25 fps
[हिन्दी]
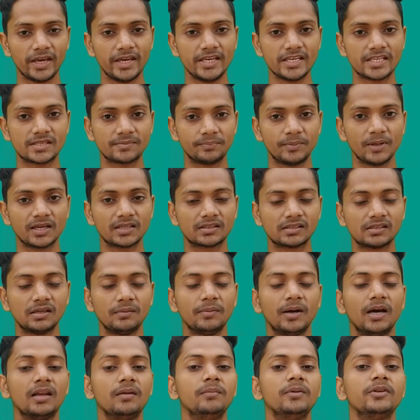के स्पेक्स के
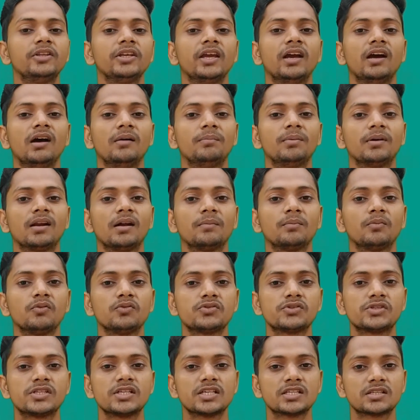बारे में तो यहाँ पर
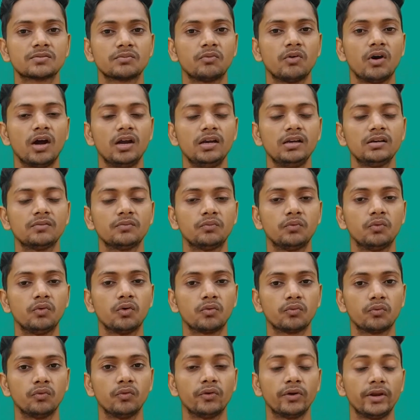आपको
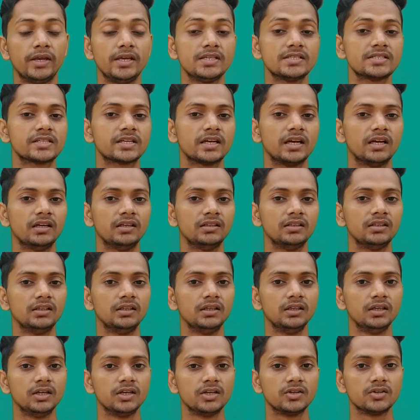6.44 इंच का
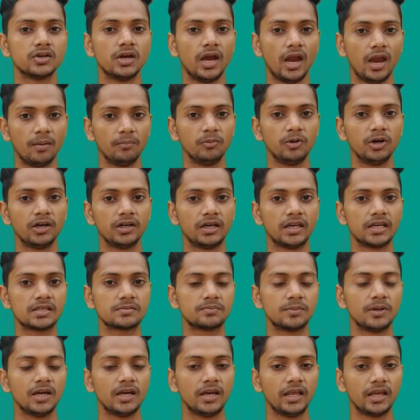एमलेट
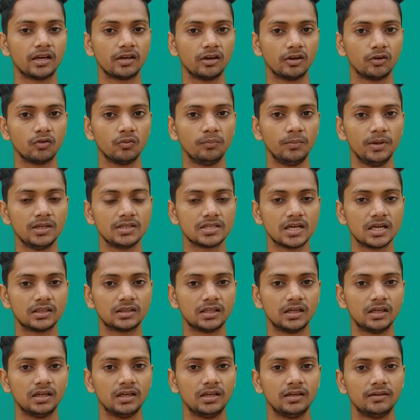डिस्प्ले देखने को मिल
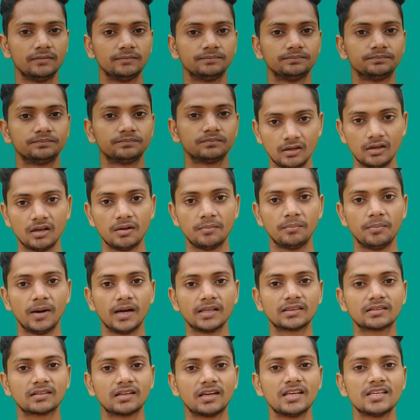जाता है
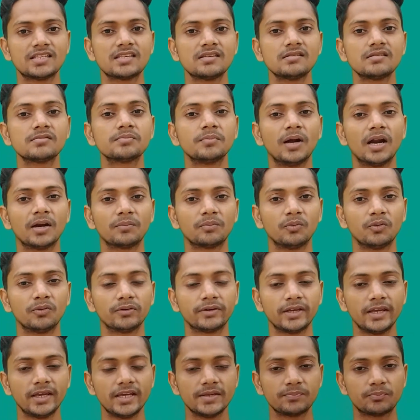बात करें इस
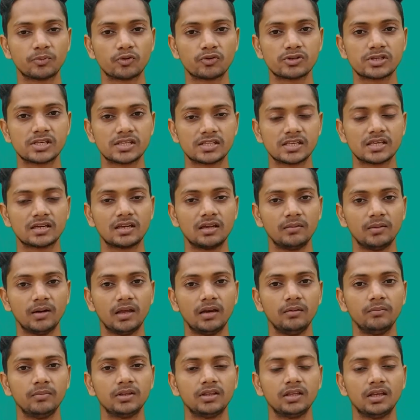स्मार्टफोन के प्रोसेसर के
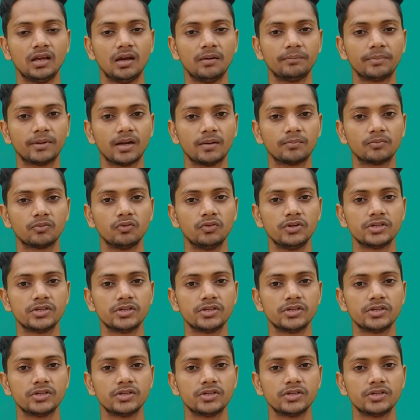बारे में तो यहाँ पर आपको